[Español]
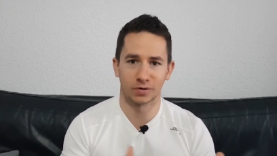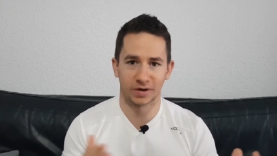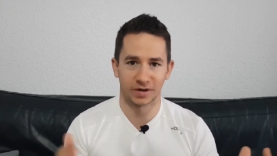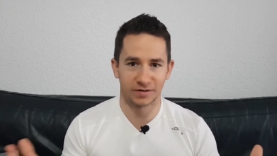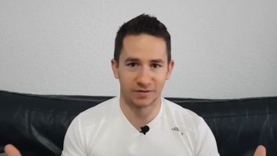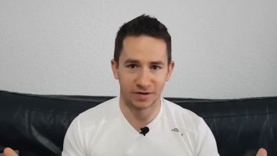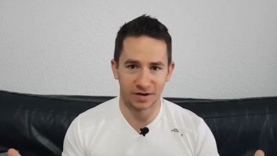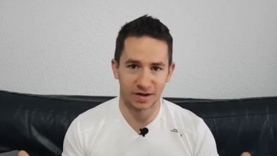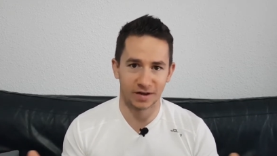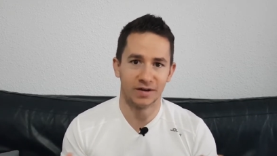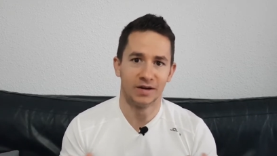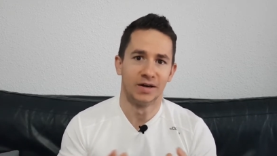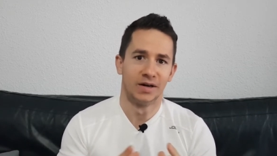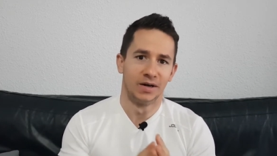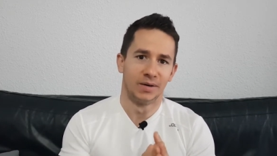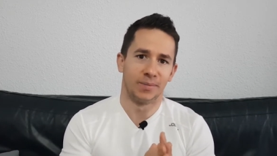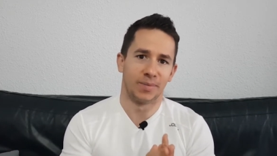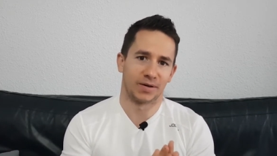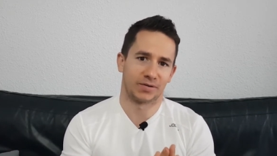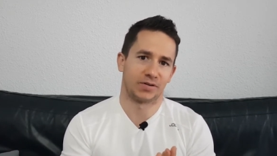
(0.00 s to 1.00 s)
que es ya
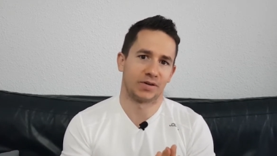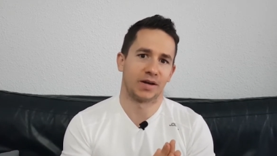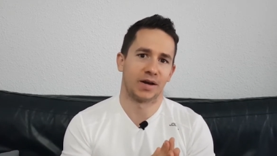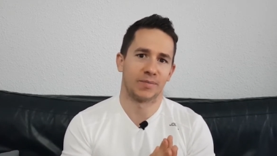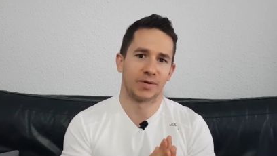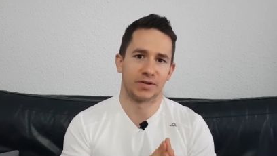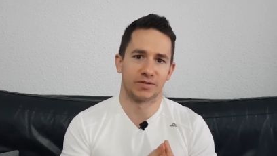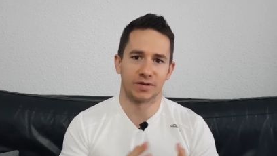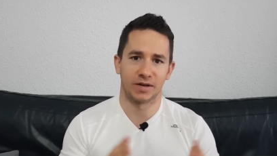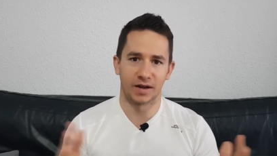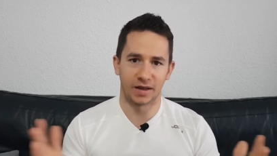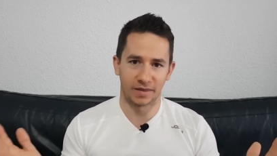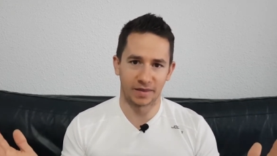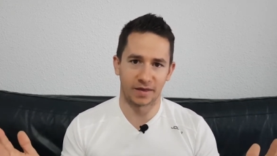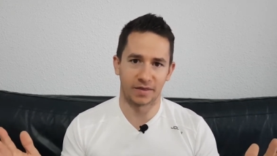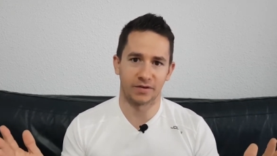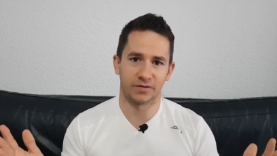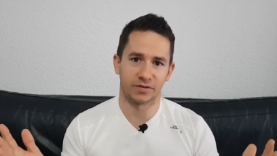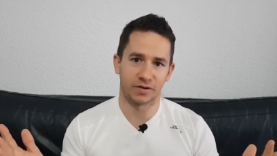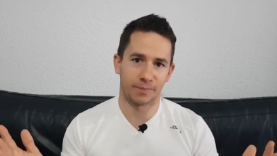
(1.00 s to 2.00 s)
básicamente la
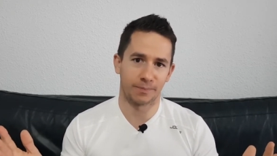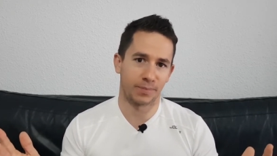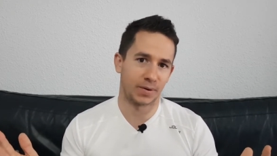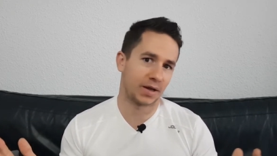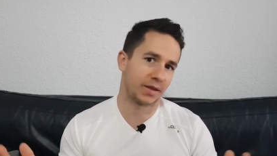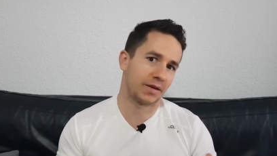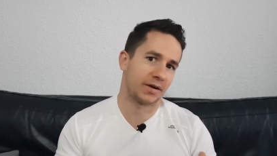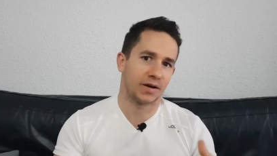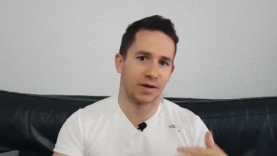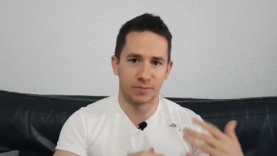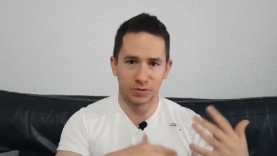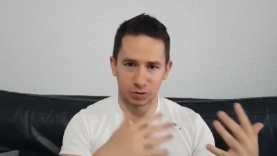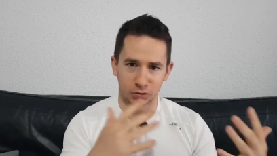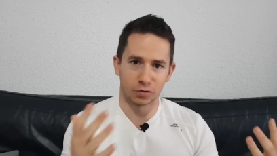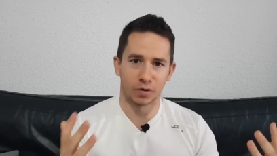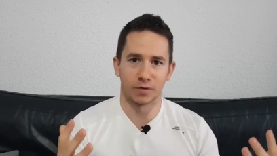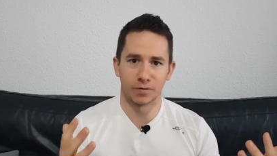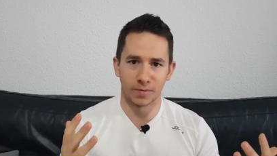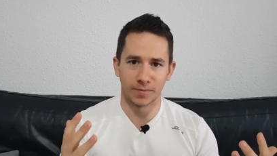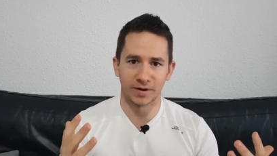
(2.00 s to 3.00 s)
edad de ser padres, a mí
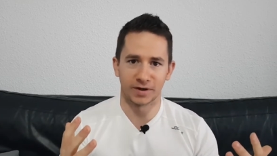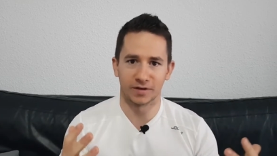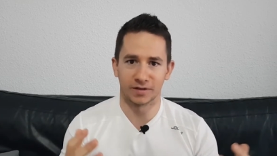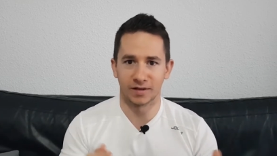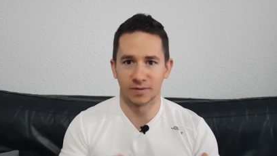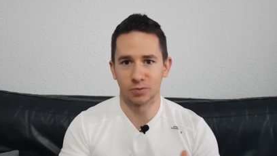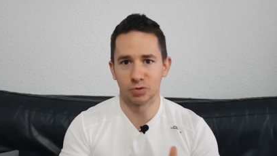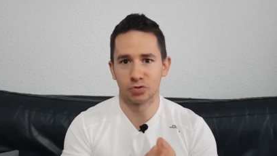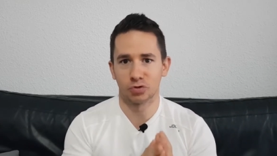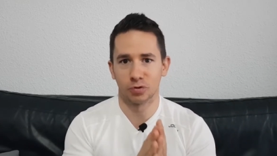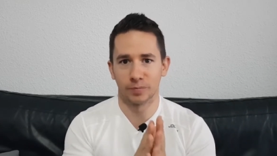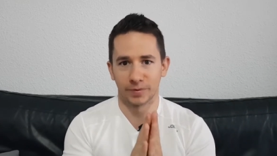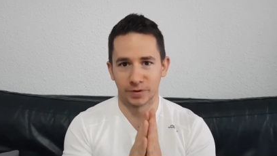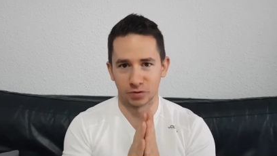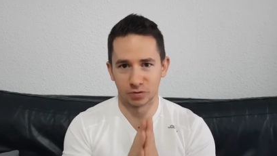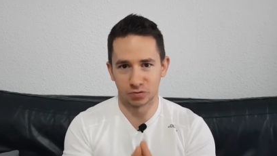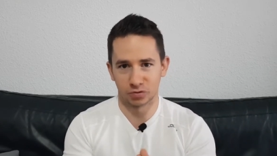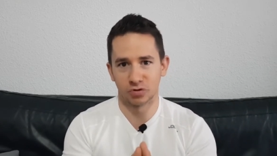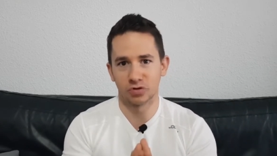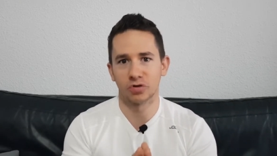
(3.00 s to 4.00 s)
todavía me queda mucho,
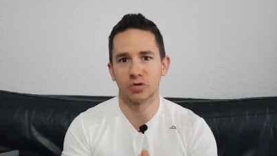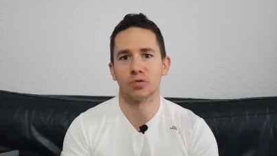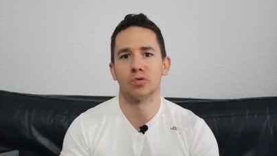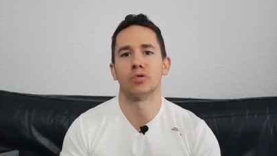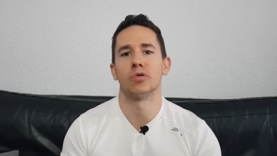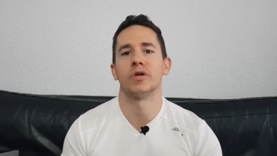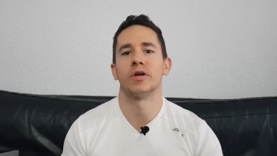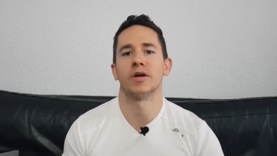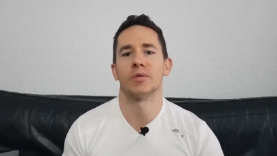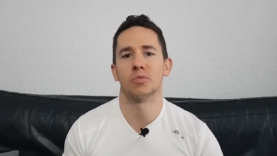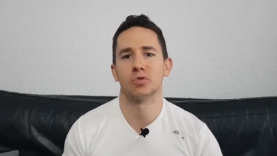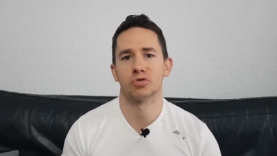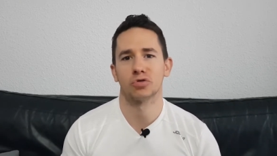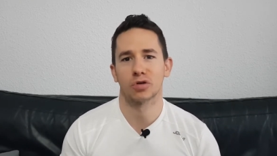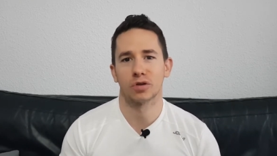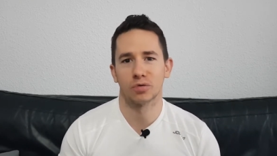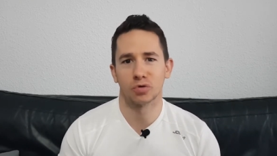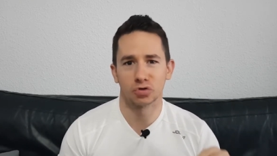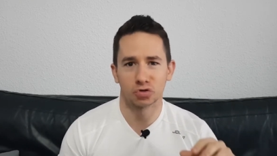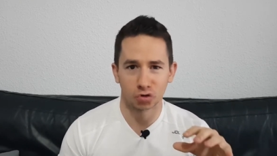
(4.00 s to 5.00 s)
pero estoy seguro de que muchos
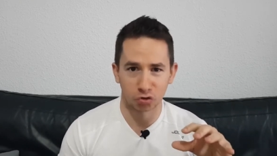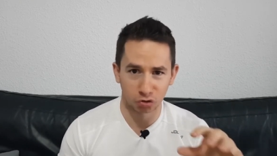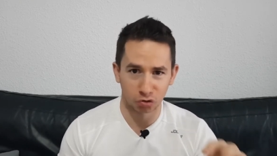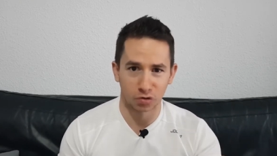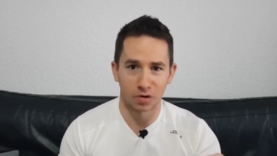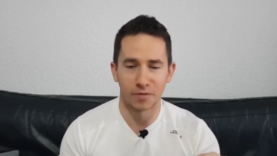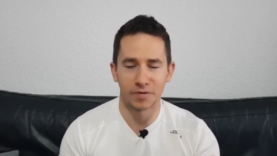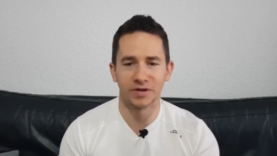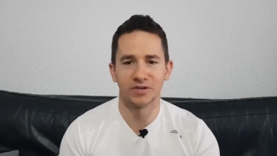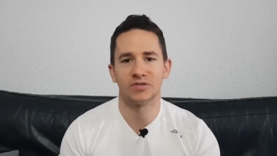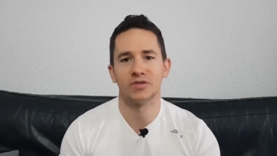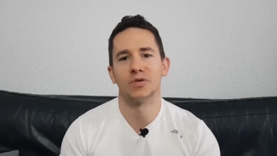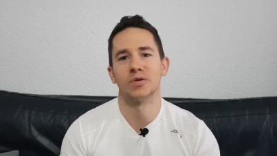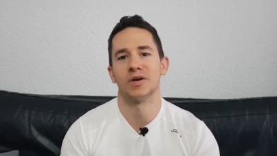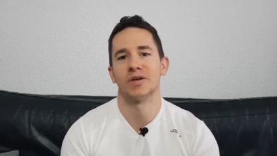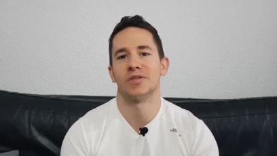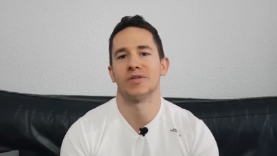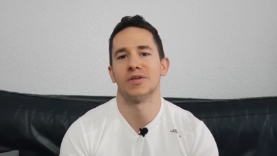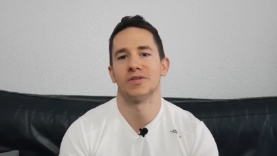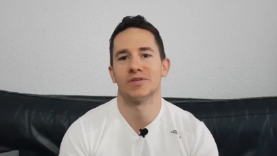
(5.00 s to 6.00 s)
de vosotros lo habéis sido
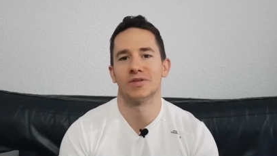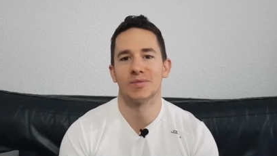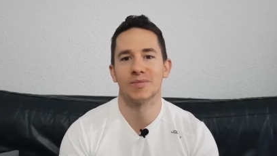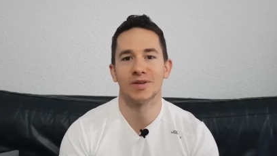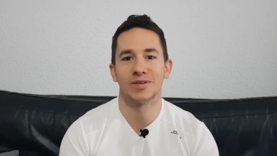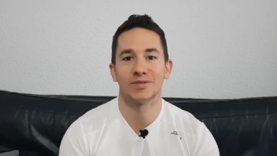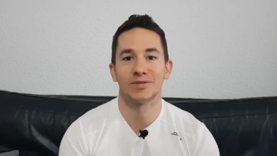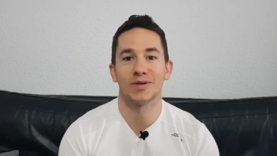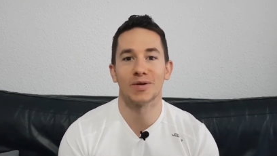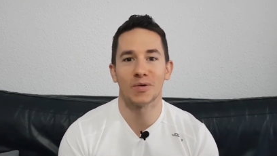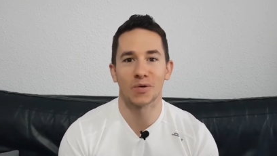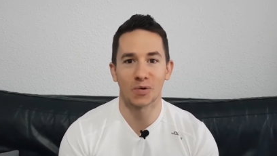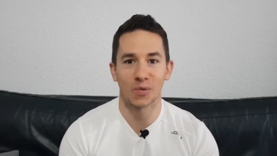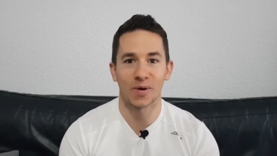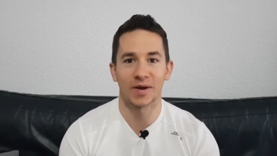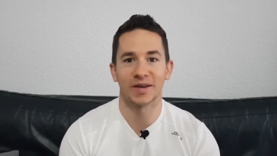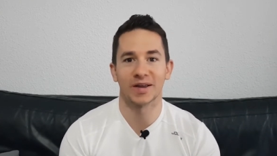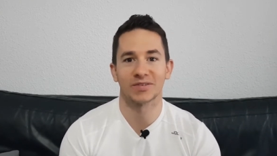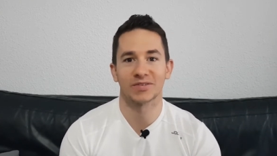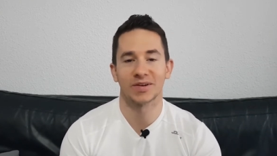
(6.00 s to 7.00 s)
recientemente o lo
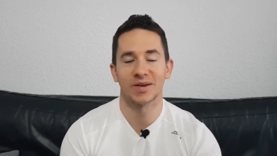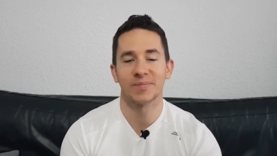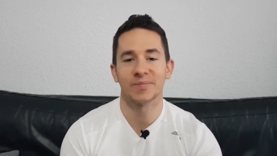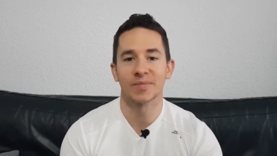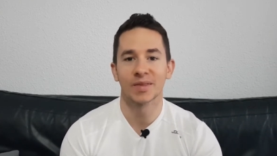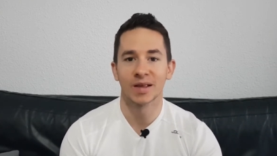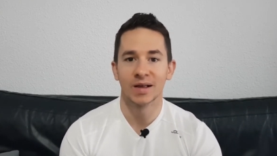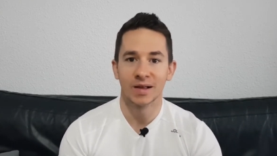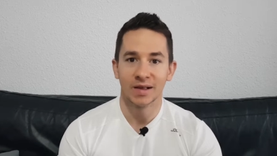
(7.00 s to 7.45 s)
vais a ser.